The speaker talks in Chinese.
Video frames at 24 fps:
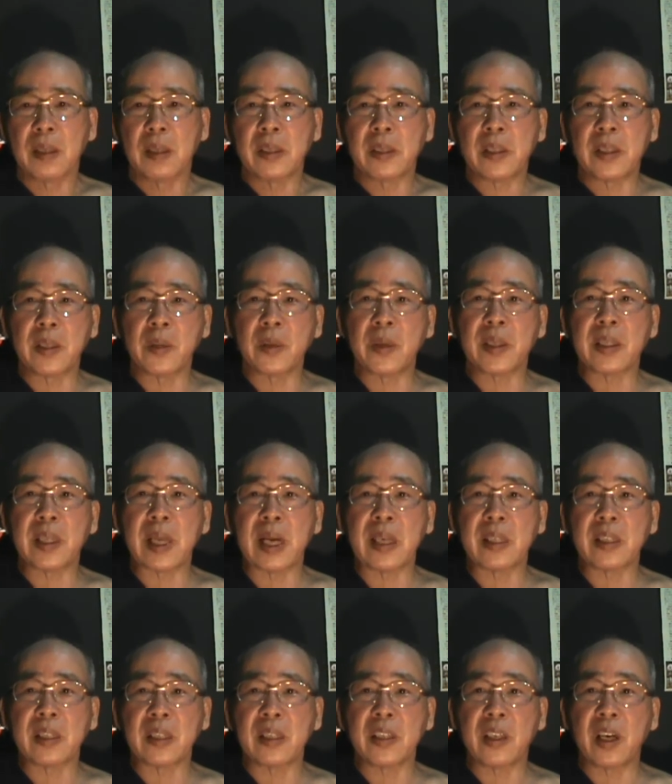结果
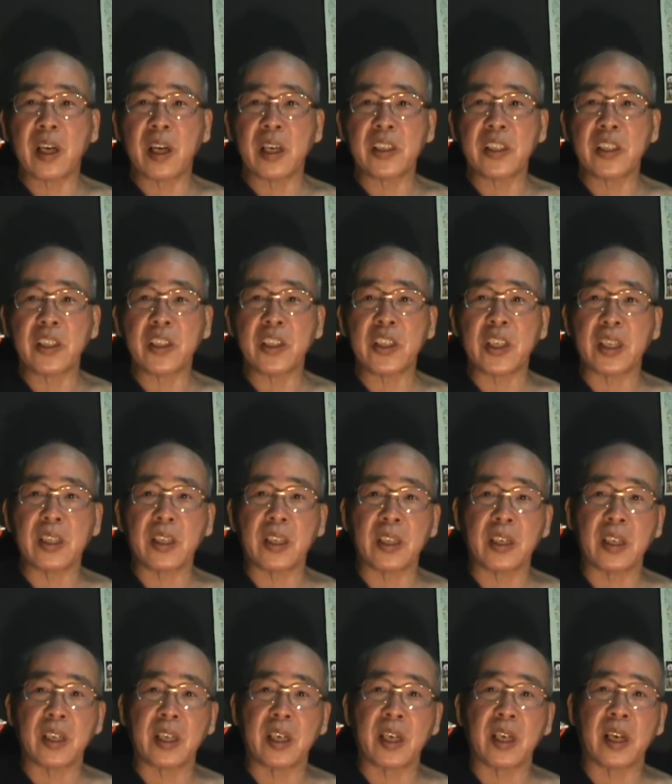当呃之前的
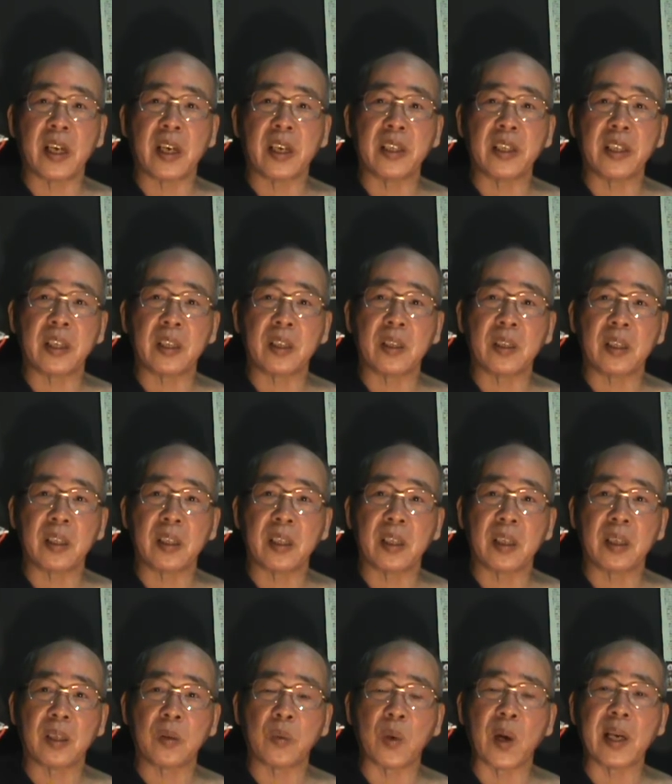那个那个那
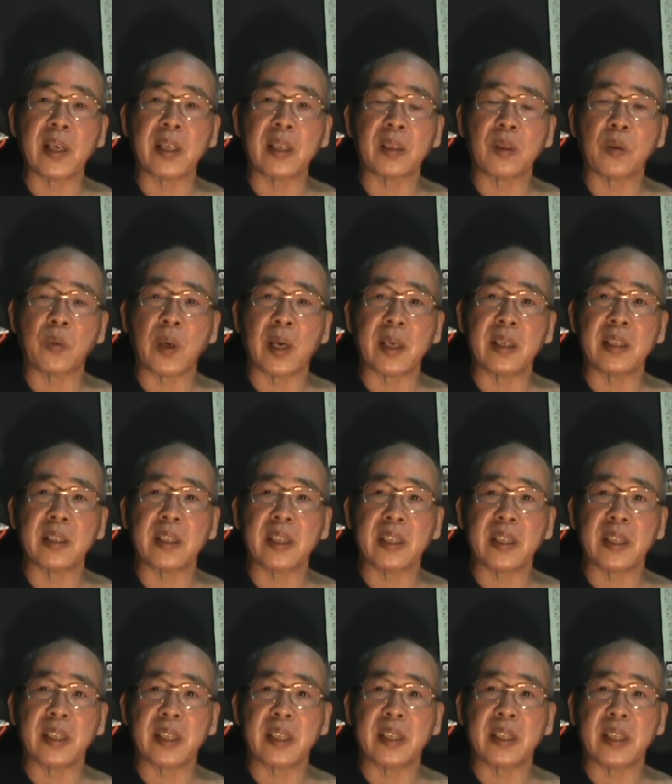个管理管理的
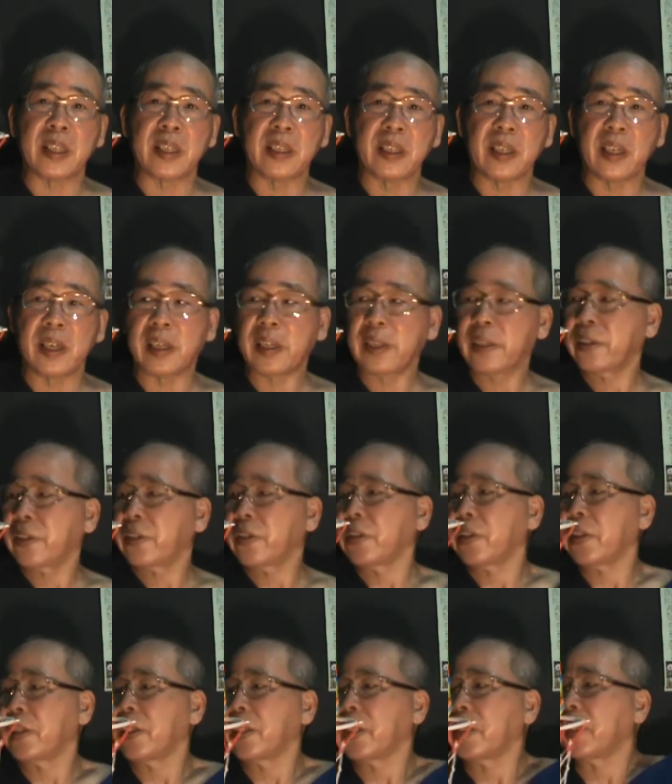那个人哈，就
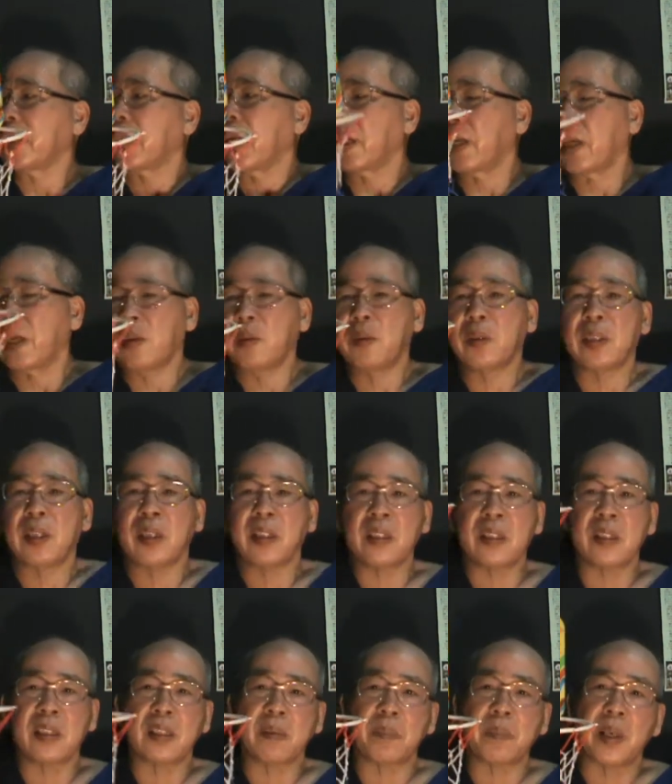是里长啦或者
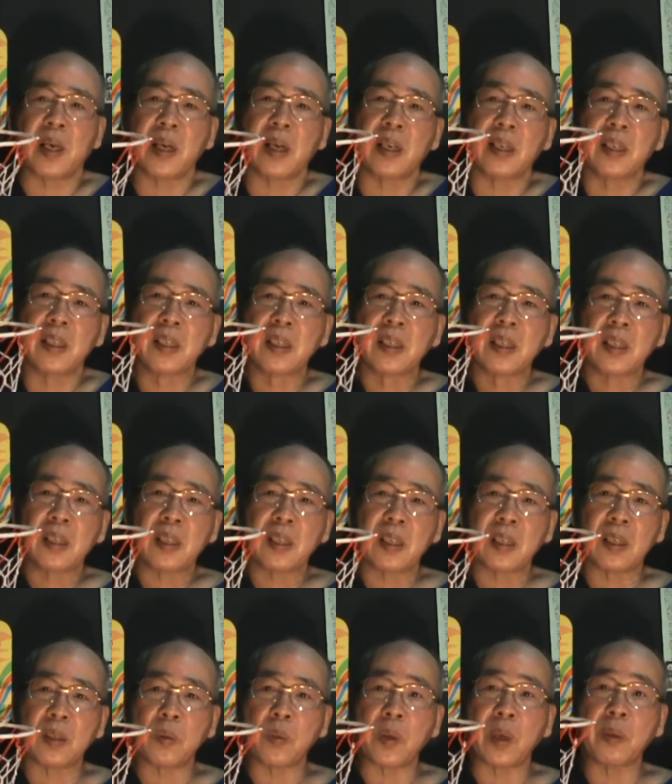是什么，
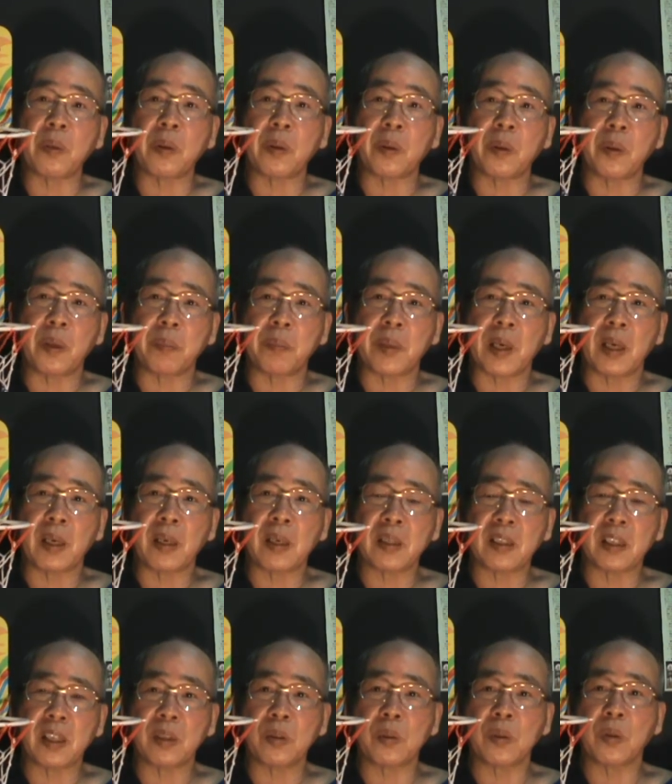呃管委会吧，
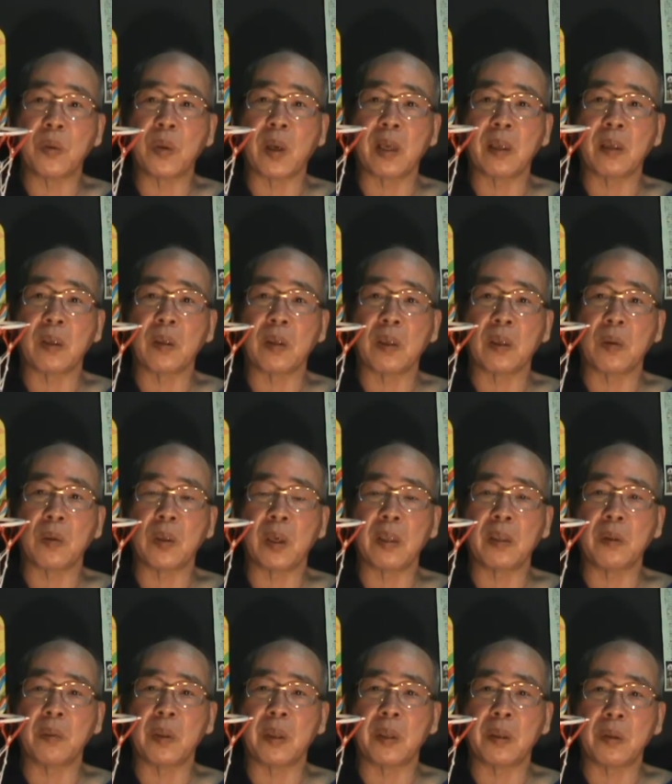社区管管
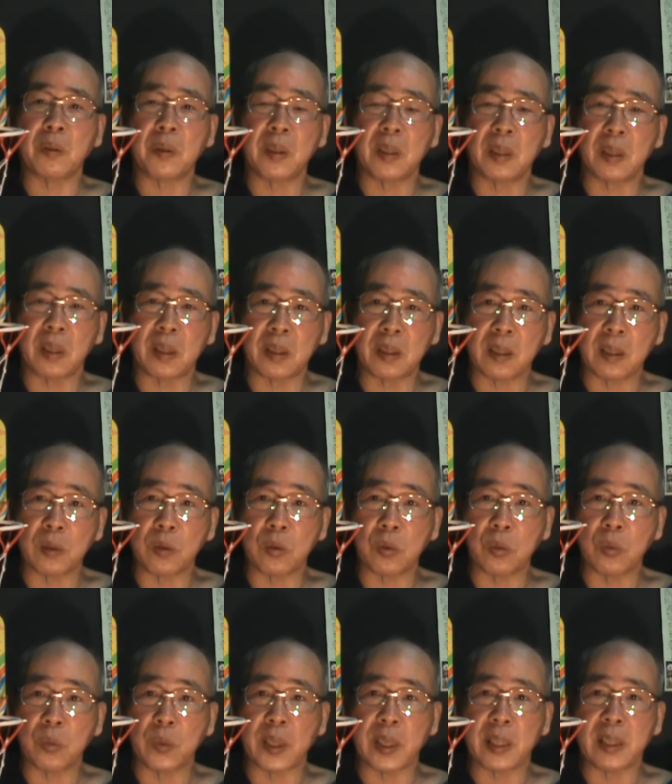理委员会的那个
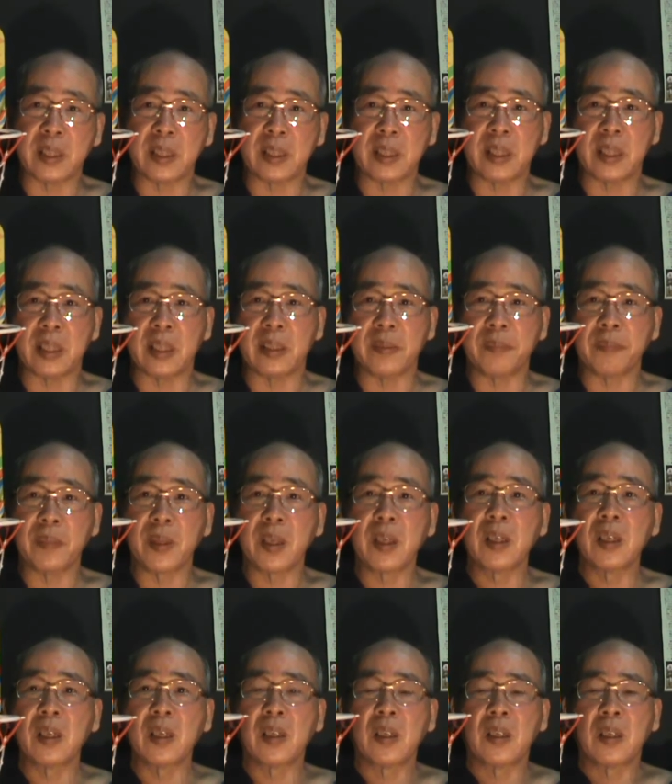主委这些人，
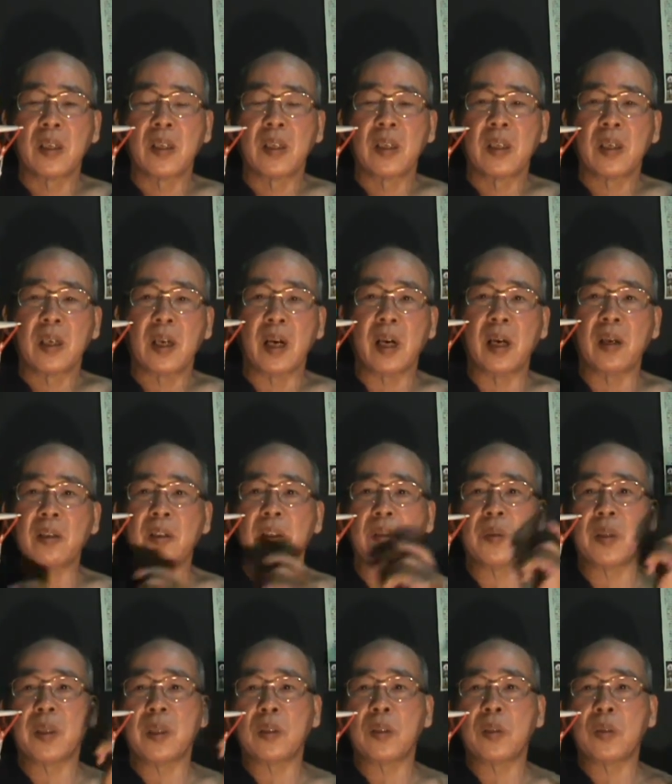好，因
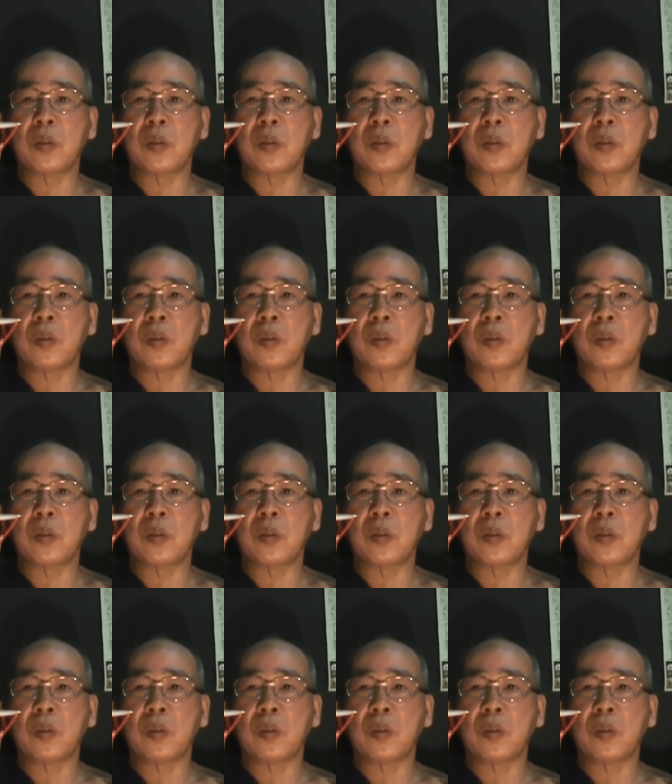为